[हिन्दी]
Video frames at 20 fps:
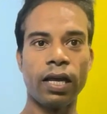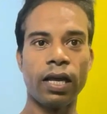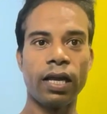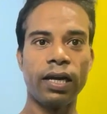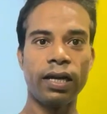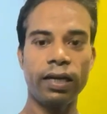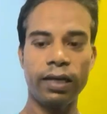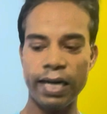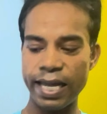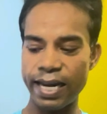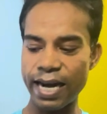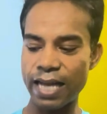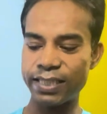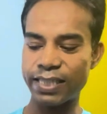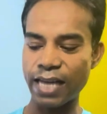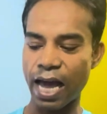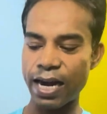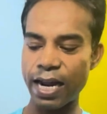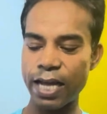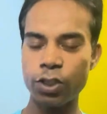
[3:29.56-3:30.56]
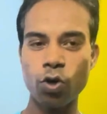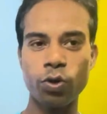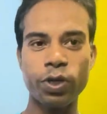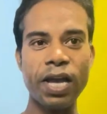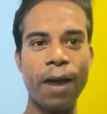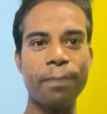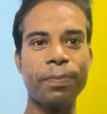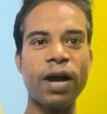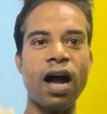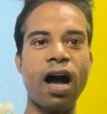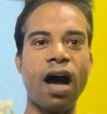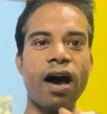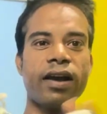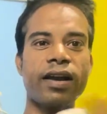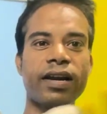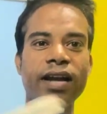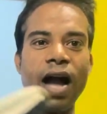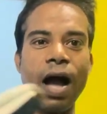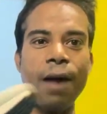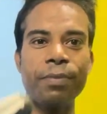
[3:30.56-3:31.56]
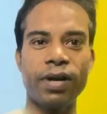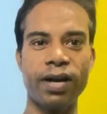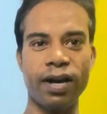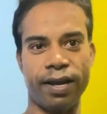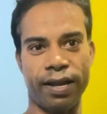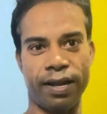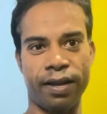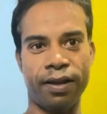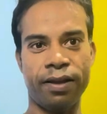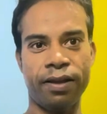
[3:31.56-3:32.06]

लेना चाह रहे हैं जो कि आपका हर काम करे